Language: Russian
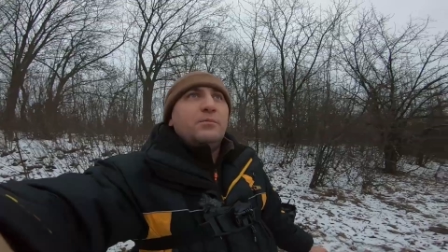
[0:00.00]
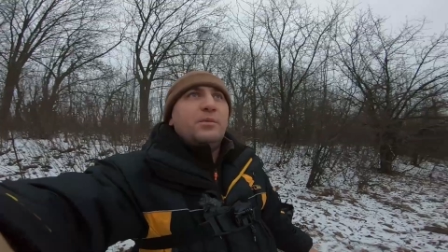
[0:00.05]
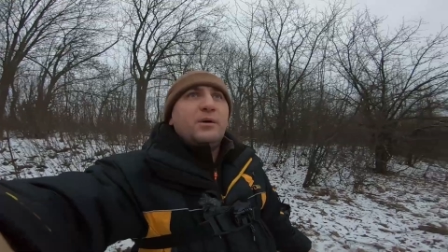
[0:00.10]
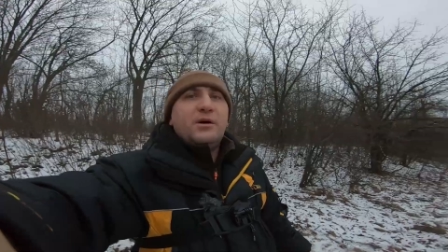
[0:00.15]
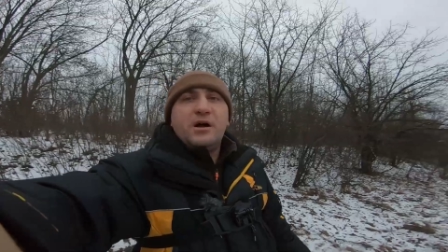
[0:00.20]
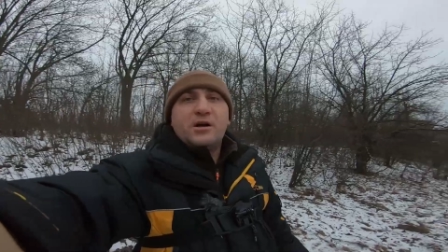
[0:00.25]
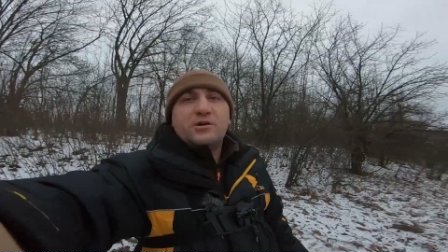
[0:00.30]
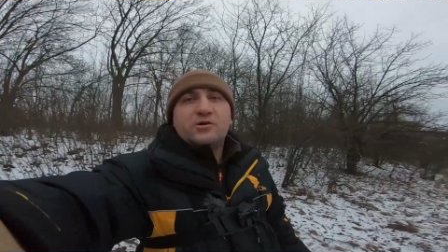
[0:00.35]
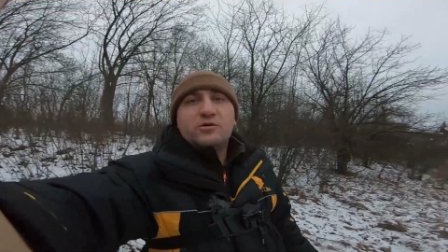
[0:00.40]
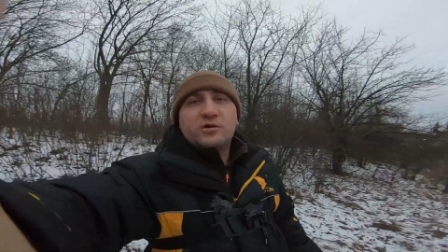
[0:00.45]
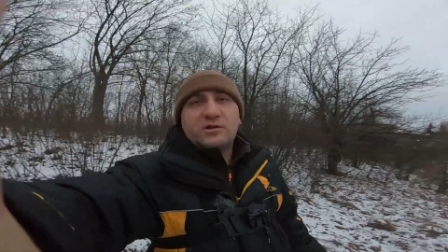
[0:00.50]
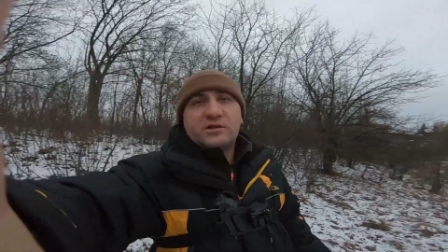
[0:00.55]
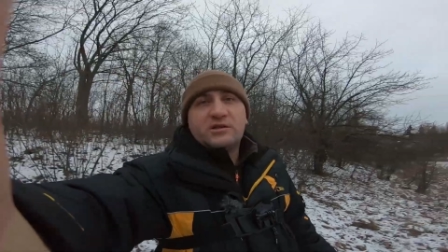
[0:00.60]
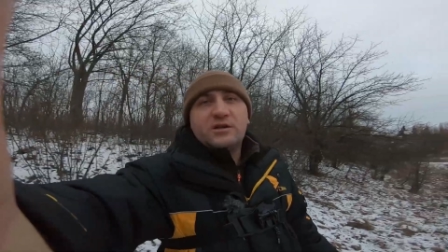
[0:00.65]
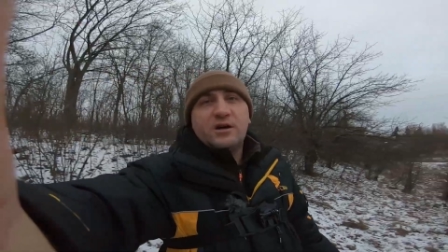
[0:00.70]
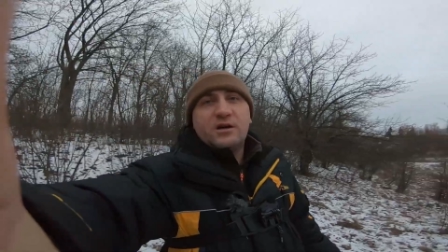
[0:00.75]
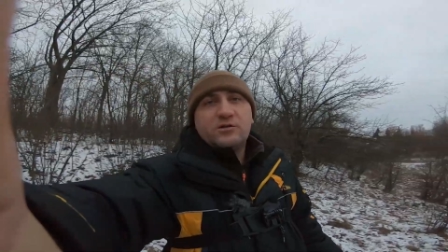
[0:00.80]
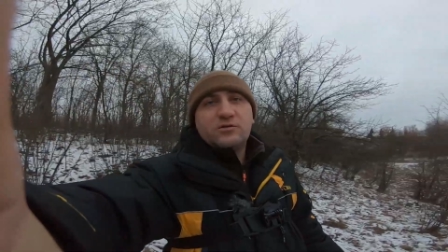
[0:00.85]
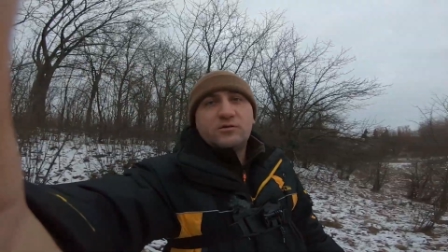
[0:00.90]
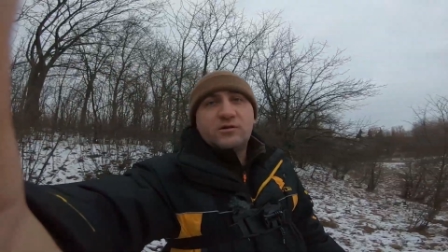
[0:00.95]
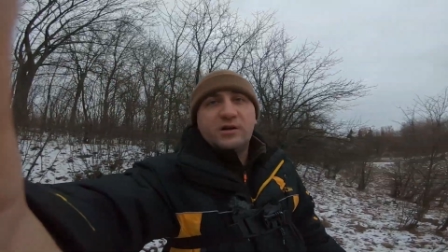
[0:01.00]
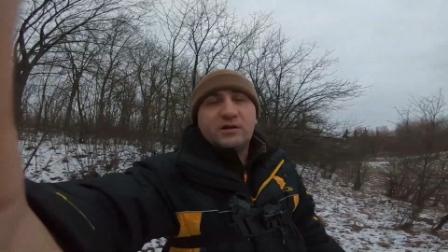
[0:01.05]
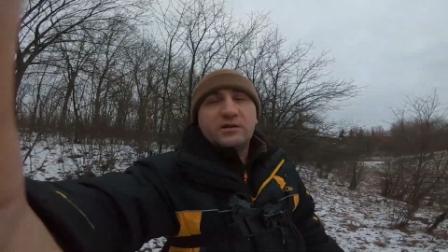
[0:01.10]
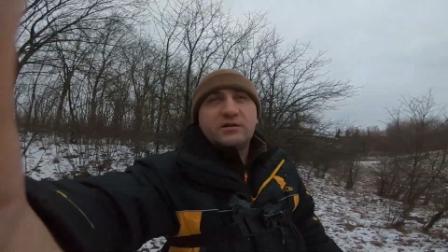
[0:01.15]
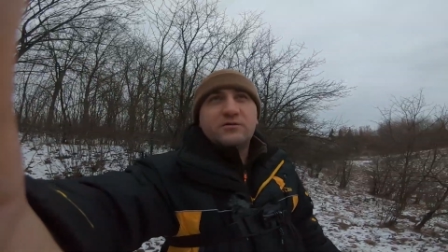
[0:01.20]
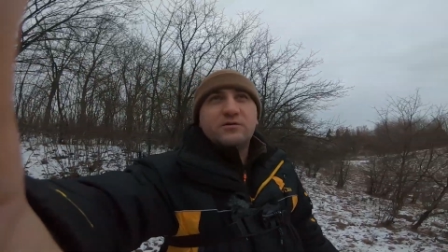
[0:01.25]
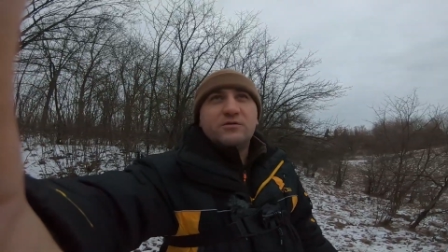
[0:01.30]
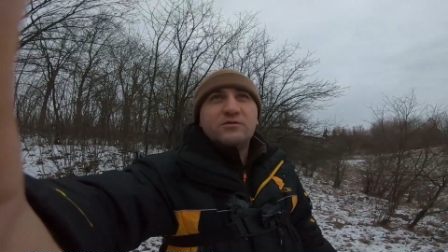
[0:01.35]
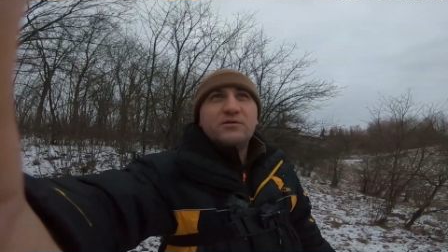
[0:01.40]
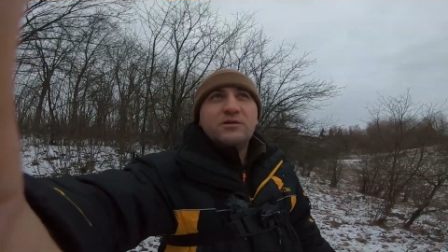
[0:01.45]
Покажу, расскажу, как
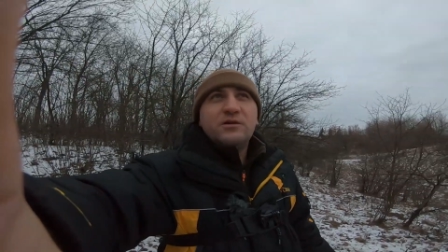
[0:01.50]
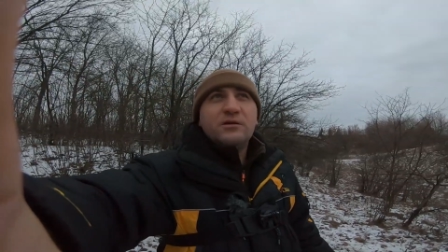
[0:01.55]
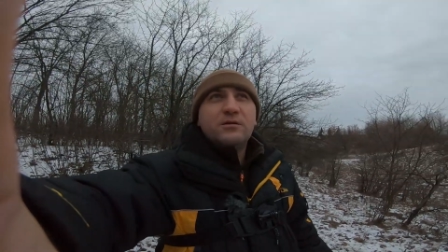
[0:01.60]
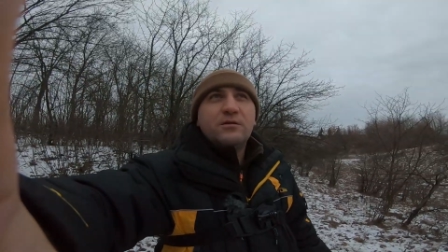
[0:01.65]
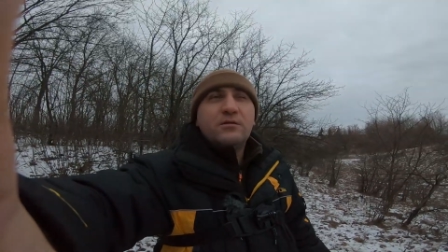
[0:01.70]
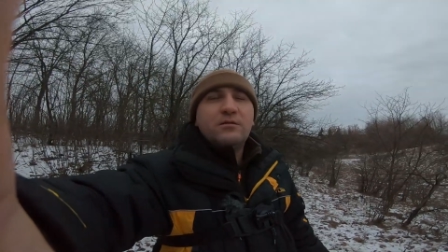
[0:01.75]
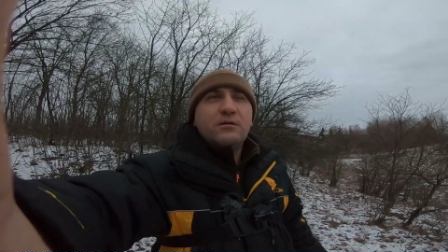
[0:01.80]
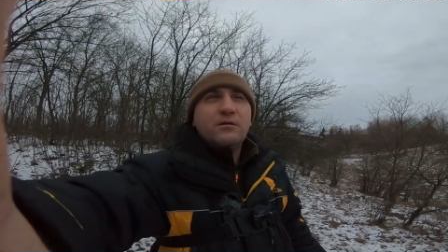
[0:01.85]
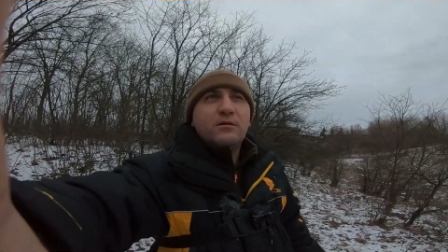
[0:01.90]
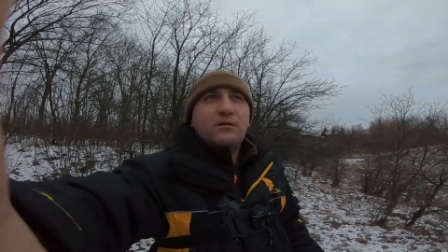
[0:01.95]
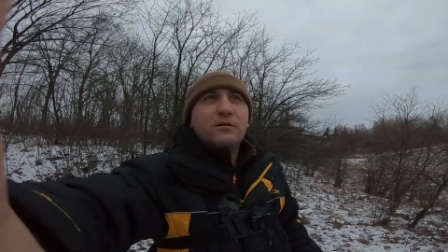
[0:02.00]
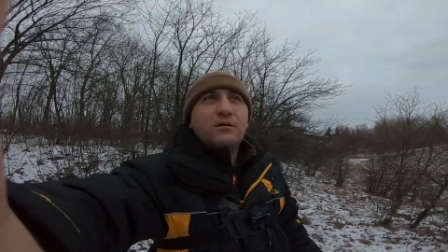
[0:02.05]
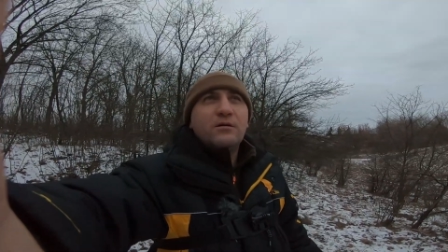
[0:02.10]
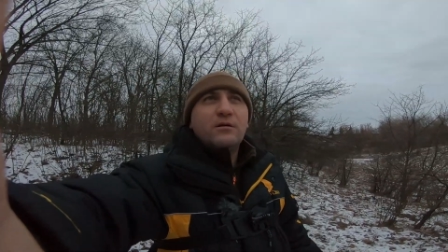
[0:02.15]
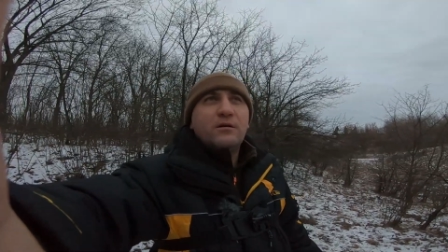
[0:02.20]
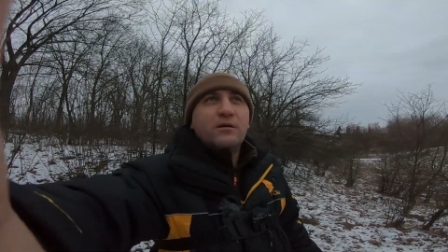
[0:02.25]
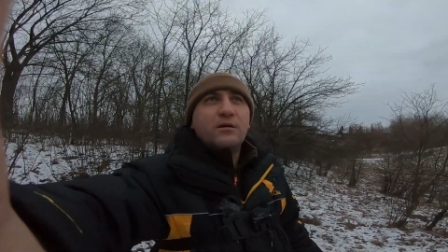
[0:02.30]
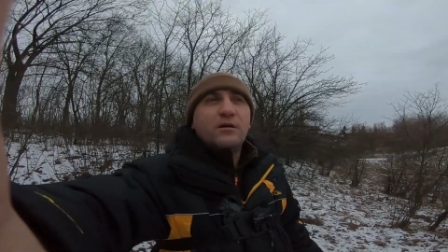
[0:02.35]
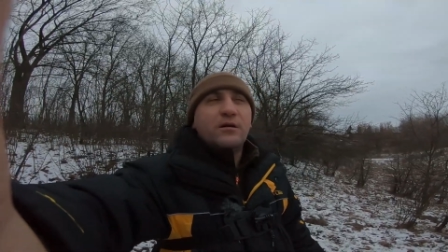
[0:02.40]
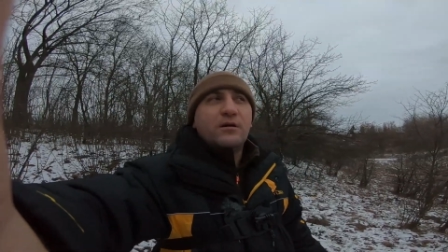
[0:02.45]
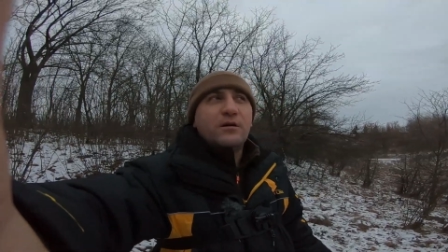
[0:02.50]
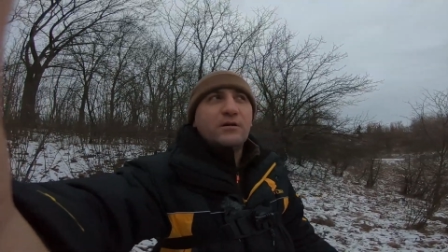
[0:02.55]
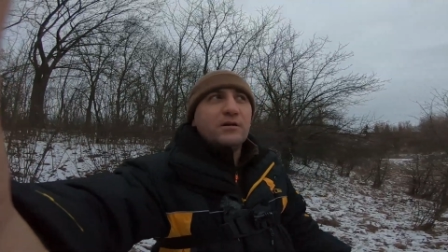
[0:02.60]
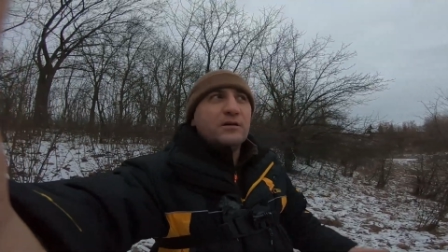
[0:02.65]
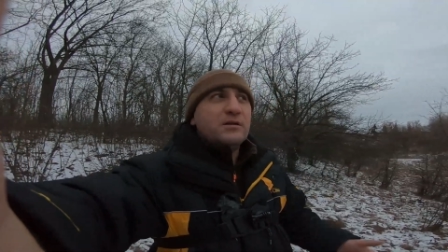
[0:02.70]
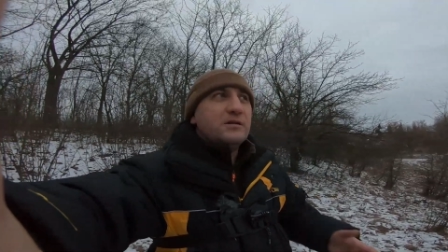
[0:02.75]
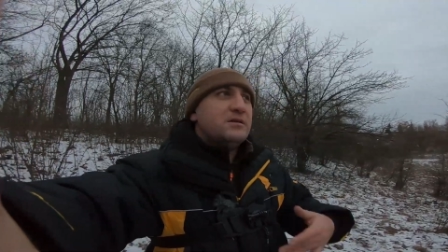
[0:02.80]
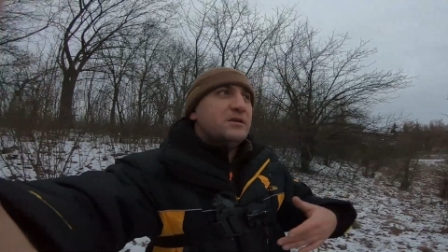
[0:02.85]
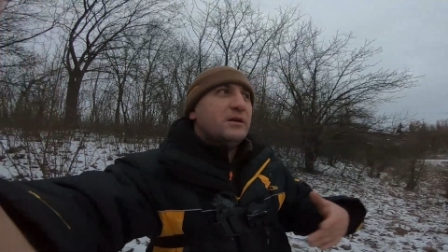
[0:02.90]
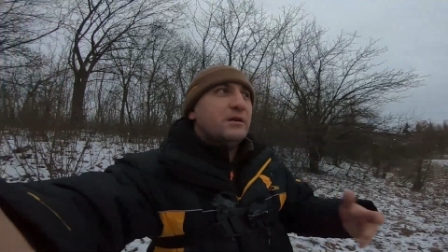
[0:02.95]
это все делал
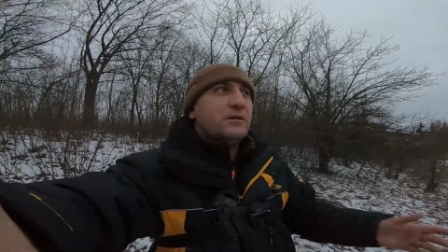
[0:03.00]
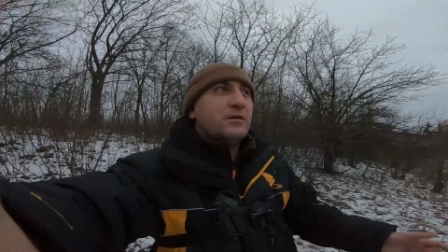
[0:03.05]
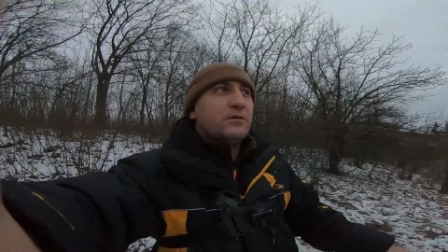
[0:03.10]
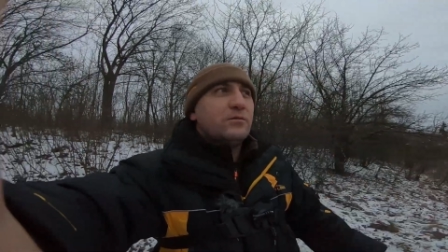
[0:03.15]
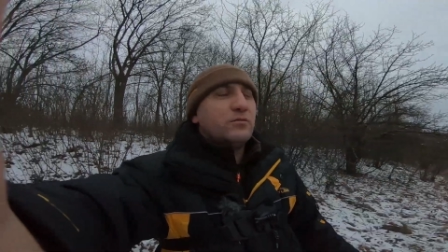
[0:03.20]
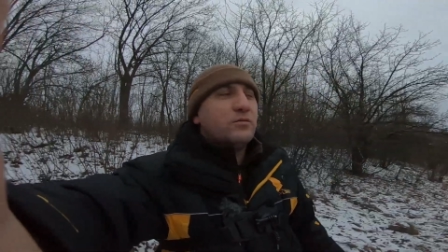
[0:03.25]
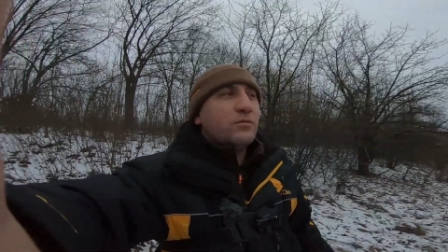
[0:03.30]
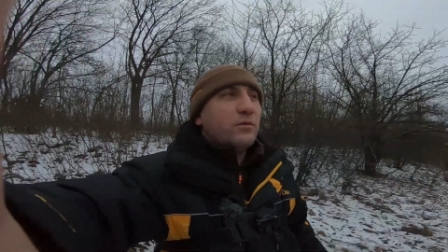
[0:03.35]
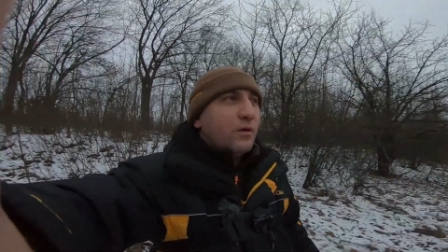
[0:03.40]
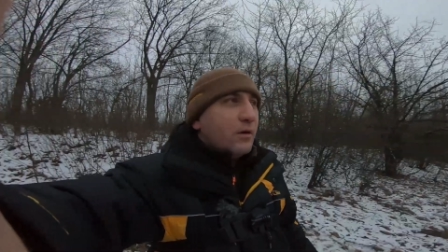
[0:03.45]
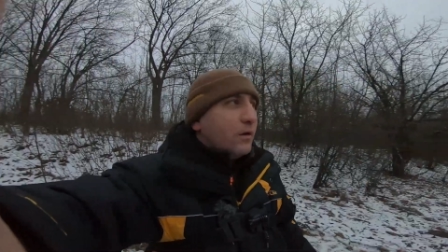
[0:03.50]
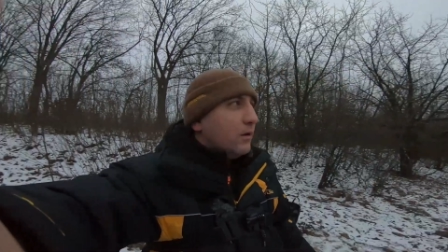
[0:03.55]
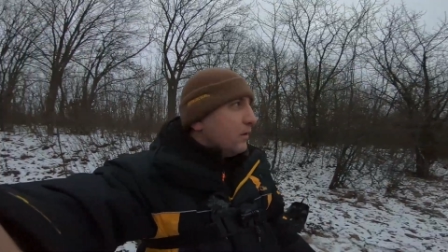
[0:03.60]
и делаю,